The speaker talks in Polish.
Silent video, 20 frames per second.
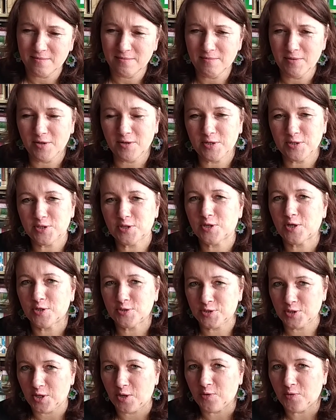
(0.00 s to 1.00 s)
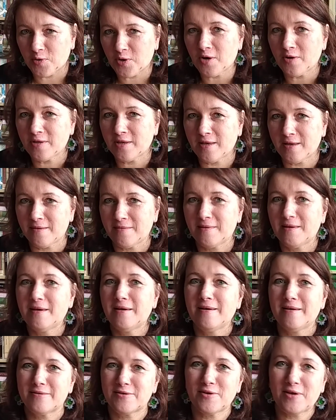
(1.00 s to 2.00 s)
Bo jeśli chodzi o urodę,
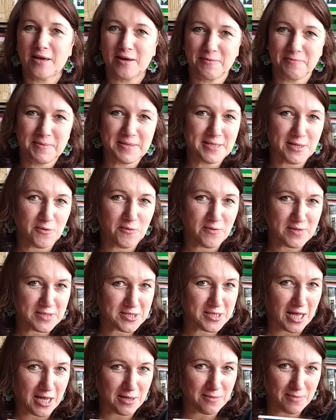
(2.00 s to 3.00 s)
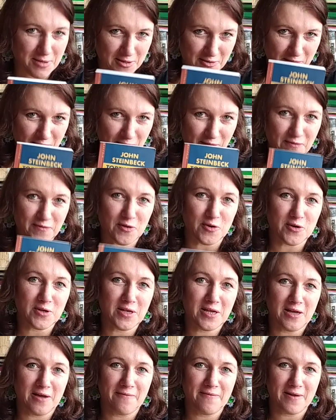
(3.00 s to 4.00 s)
to jak pisał Steinbeck w
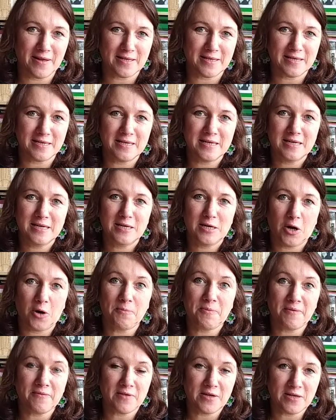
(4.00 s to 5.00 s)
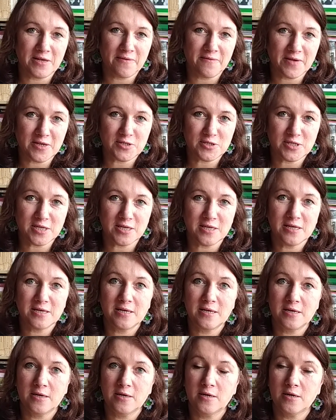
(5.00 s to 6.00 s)
Tortilla Flat o pewnej niewieście,
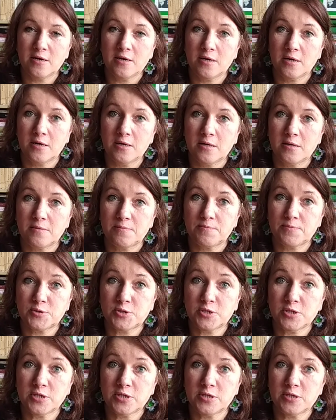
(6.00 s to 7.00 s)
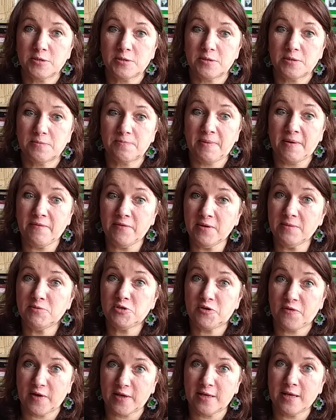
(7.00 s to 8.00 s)
przy pewnym
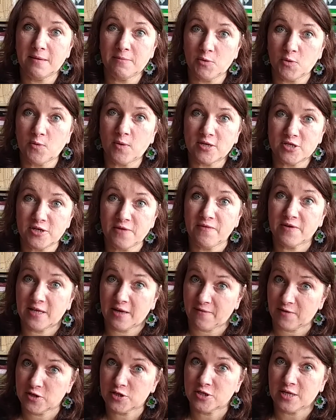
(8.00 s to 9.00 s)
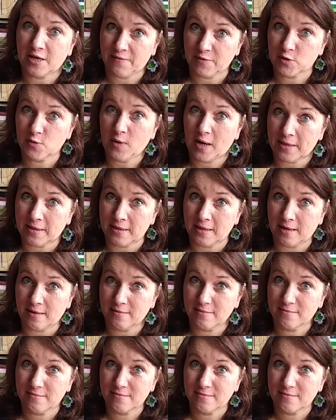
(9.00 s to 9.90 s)
świetle mogła się wydawać nawet ładna.